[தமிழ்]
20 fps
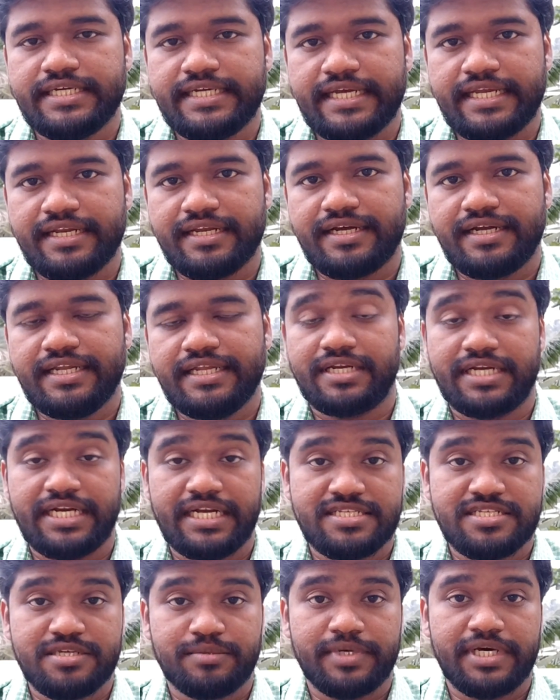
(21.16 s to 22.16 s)
என்னால்
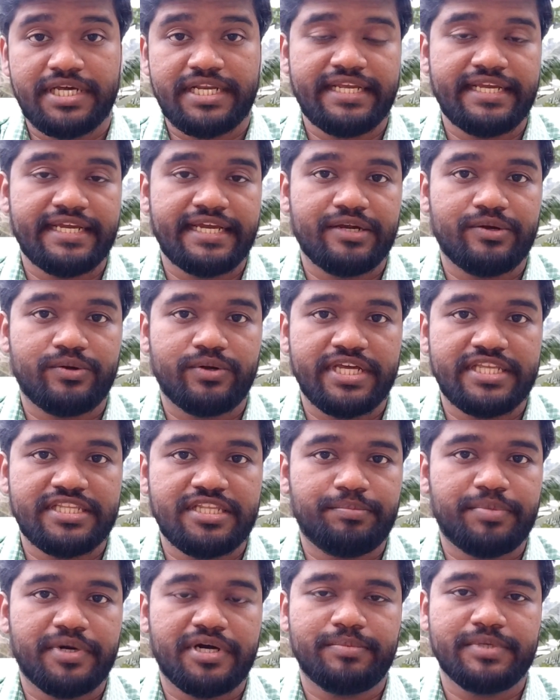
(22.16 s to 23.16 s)
நினச்ச மாதிரி என்னோடய
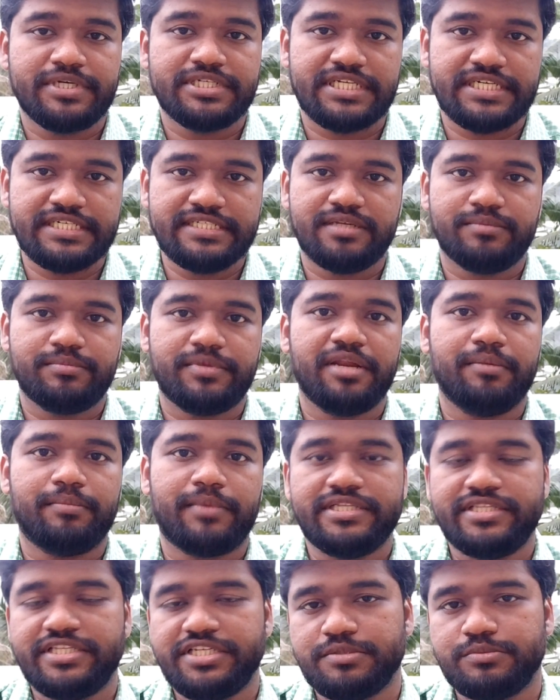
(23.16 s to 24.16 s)
எதிர்பார்ப்புக்கு தகுந்த மாதிரி
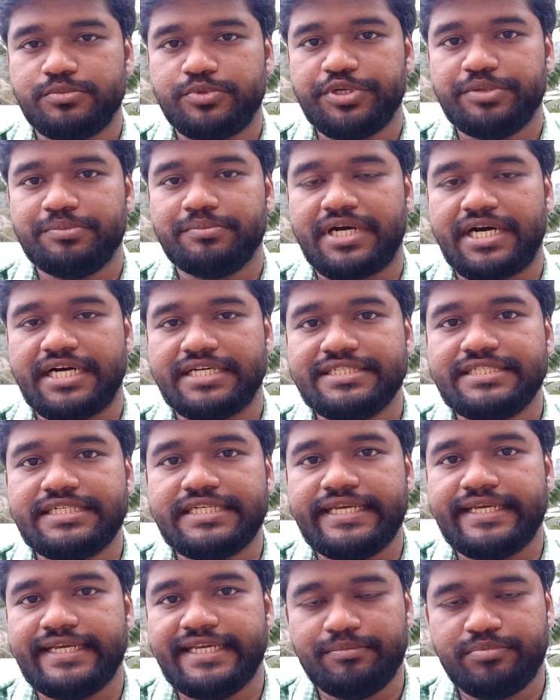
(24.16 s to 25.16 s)
மாற்றிக்க முடியும்
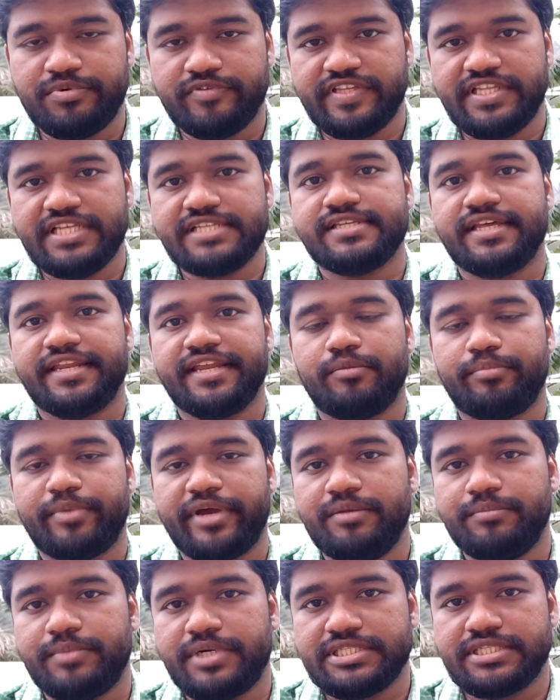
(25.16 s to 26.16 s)
அதுக்கு நீங்கள் ஈர்ப்பு விதியை சரியாக
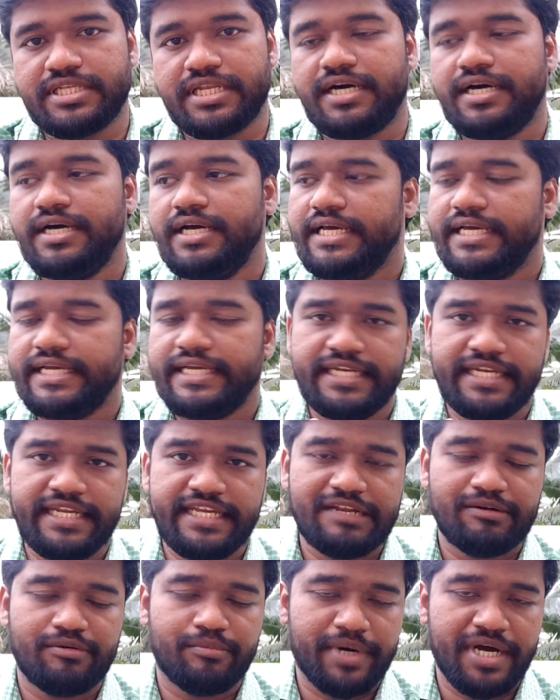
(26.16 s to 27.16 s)
பயன்படுத்தலாம்
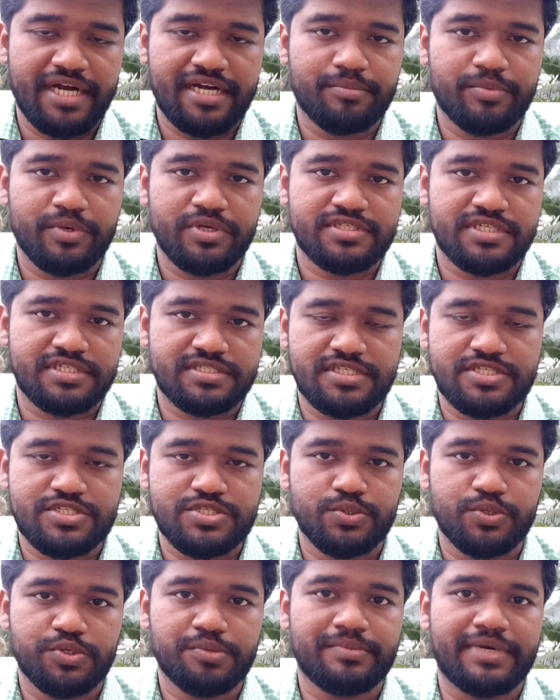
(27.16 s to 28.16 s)
இன்றைக்கி நம்ம பார்க்க போகிற சக்ஸஸ்
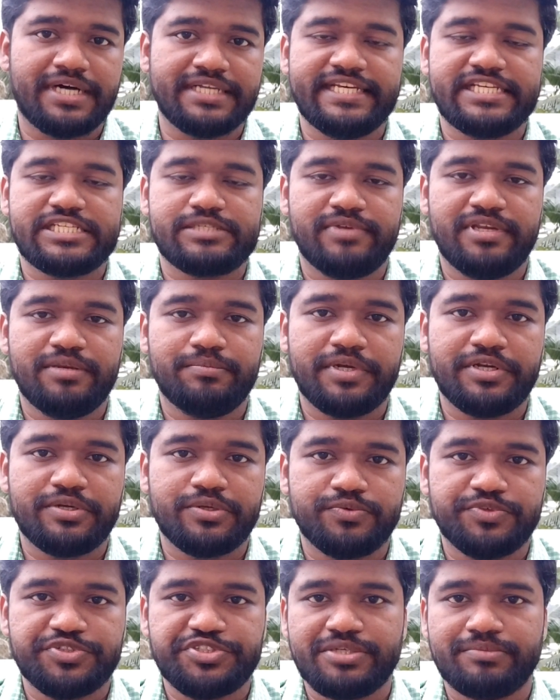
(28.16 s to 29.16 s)
ஸ்டோரியும் அதை எக்ஸ்பிளைன்
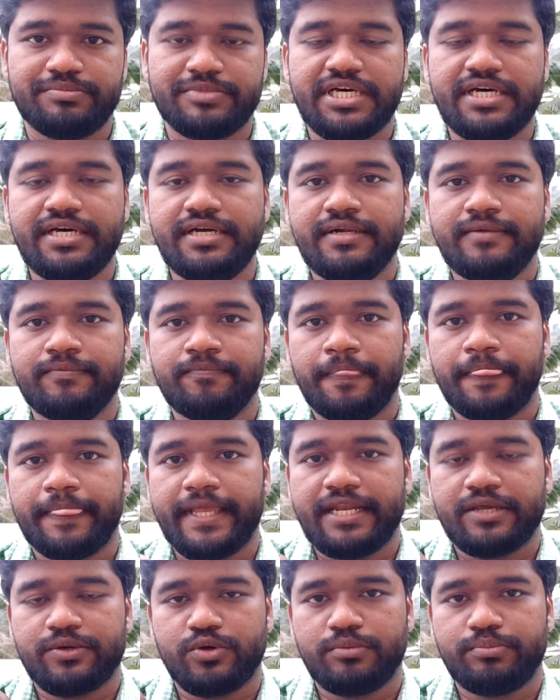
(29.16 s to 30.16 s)
பண்ணுற ஒரு விஷயம் தான்
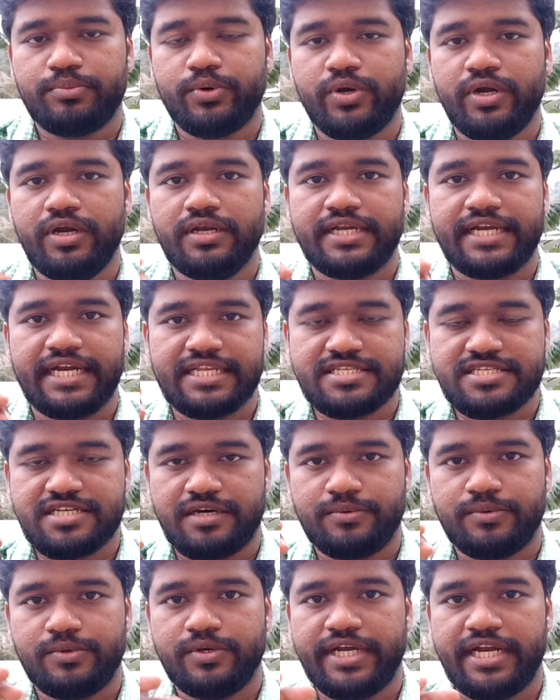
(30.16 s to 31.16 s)
எனக்கு ஒரு பொருள்
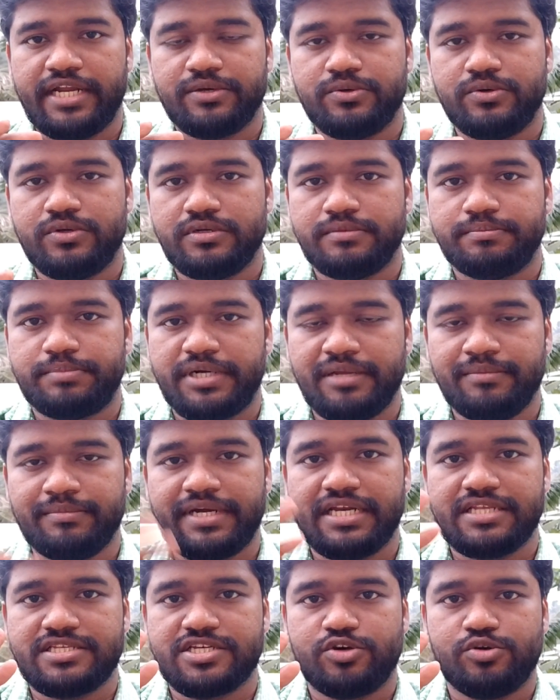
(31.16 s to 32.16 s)
கிடைச்சாவோ எனக்கு ஒரு
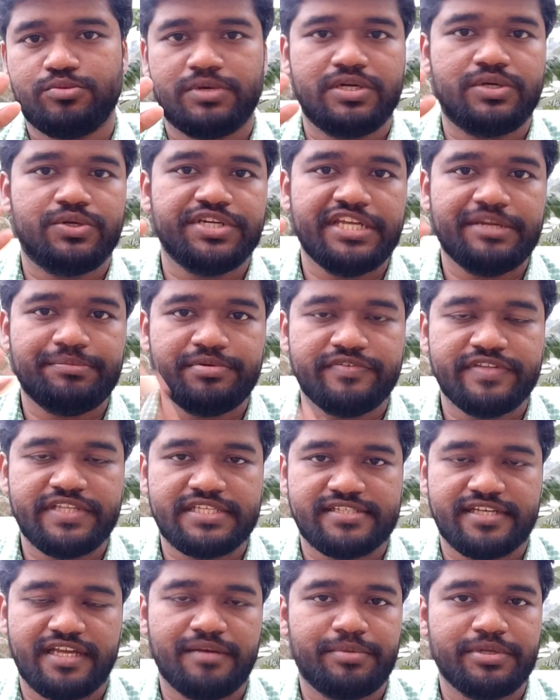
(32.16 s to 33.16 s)
பணம் கிடைச்சாவோ மட்டும் ஈர்ப்பு
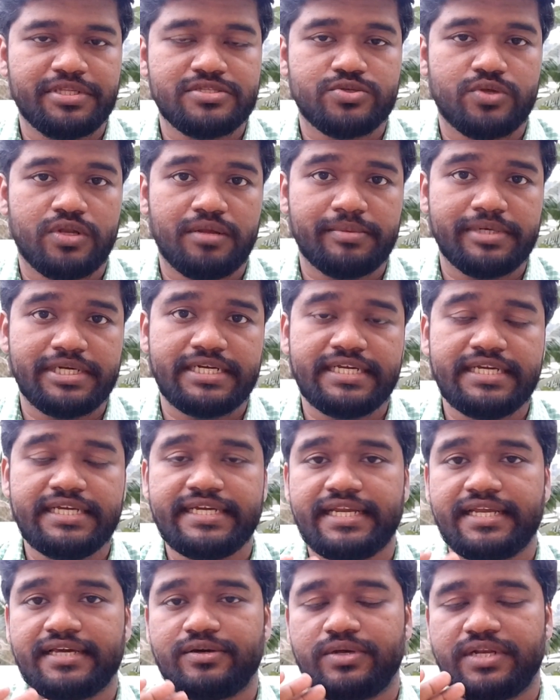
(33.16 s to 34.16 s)
விதியை செயல்படுதுன்னு சொல்ல மாட்டேன்
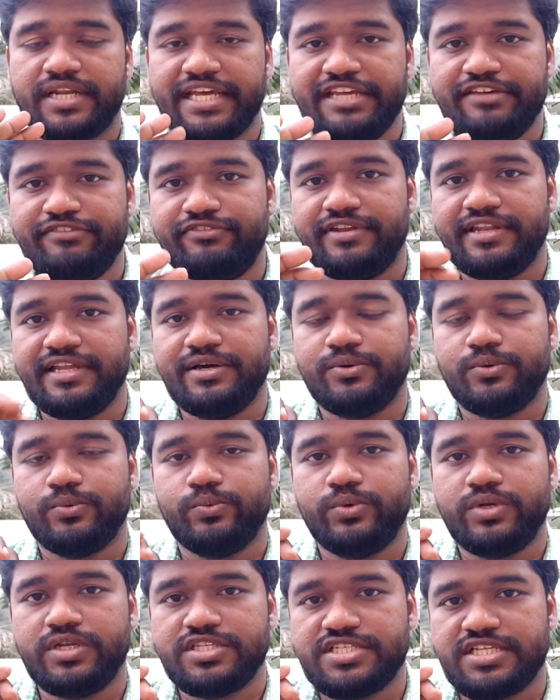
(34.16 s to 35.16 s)
எனக்கு லைஃப்பில்
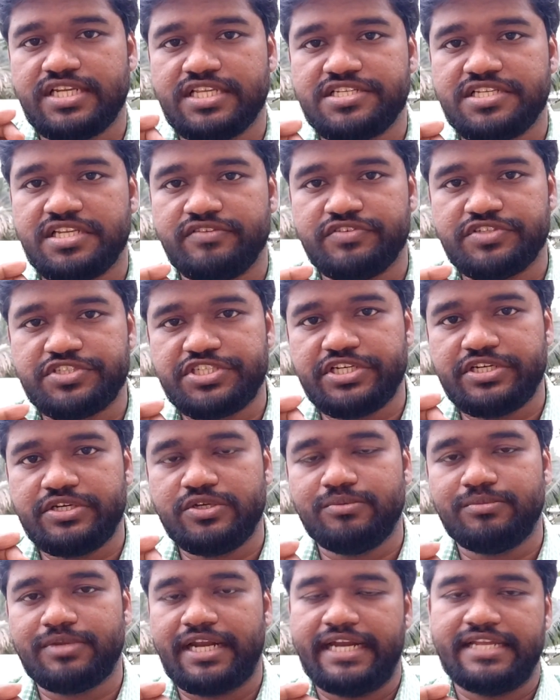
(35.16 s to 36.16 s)
ஒவ்வொரு சின்ன சின்ன
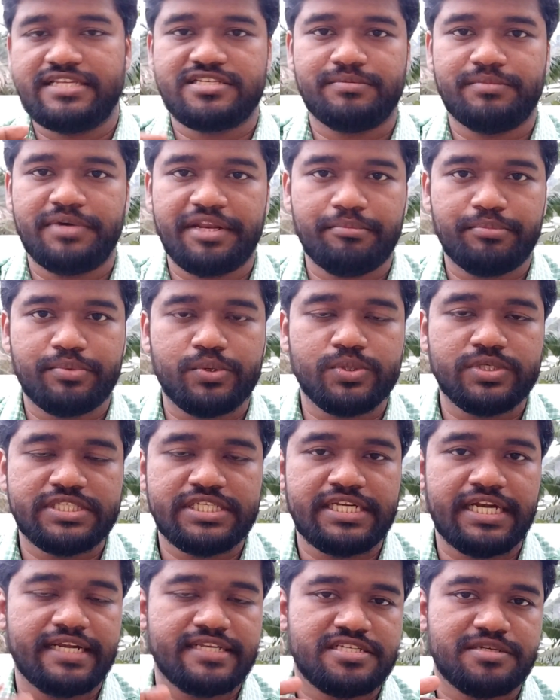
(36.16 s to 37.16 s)
விஷயங்களும் நான் நினச்ச மாதிரி
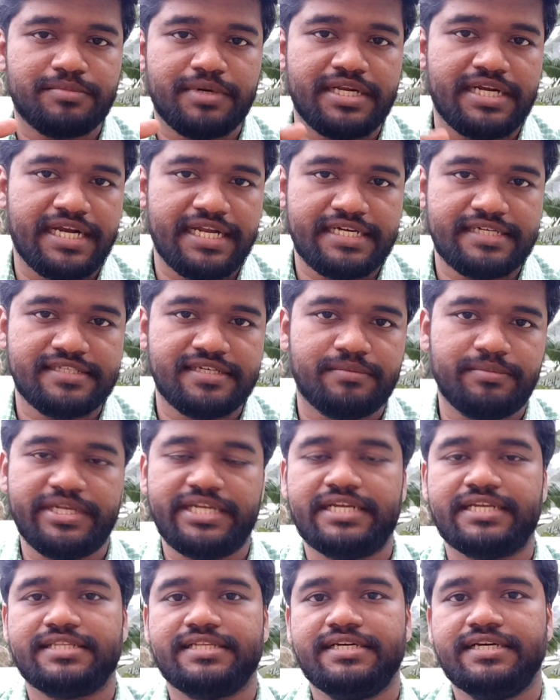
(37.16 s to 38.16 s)
போகுது நினச்ச மாதிரி நடக்குது
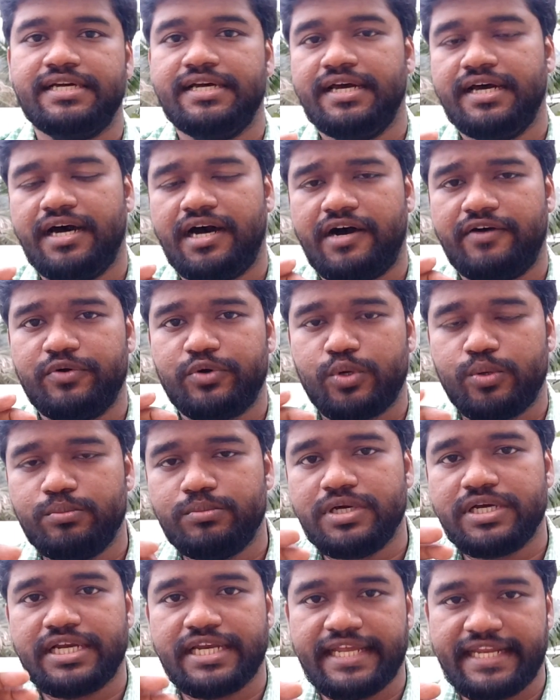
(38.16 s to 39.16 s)
அப்படின்றத அவங்க
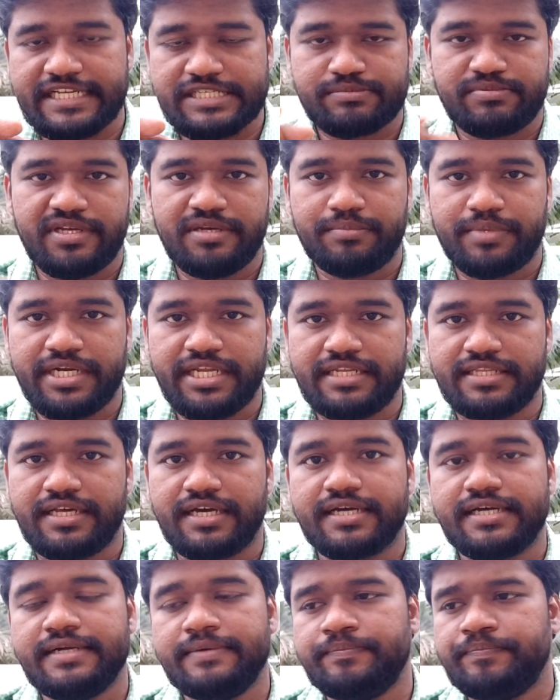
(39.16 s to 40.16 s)
ரொம்ப கிளியராக எக்ஸ்பிளைன்
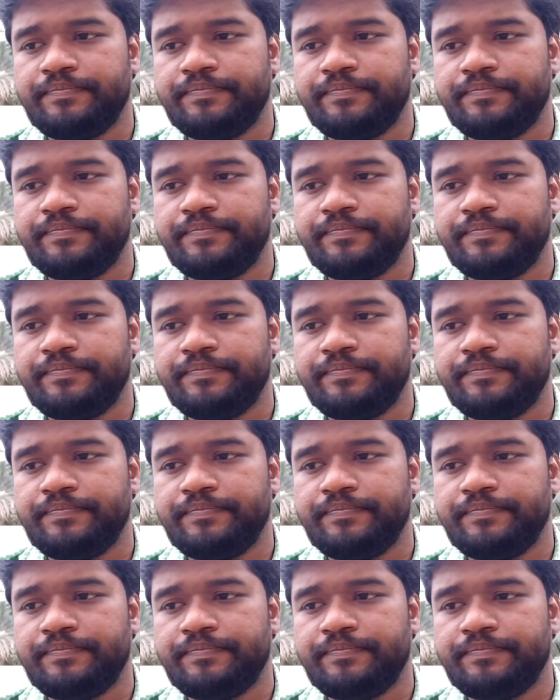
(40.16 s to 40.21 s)
பண்ணியிருந்தாங்க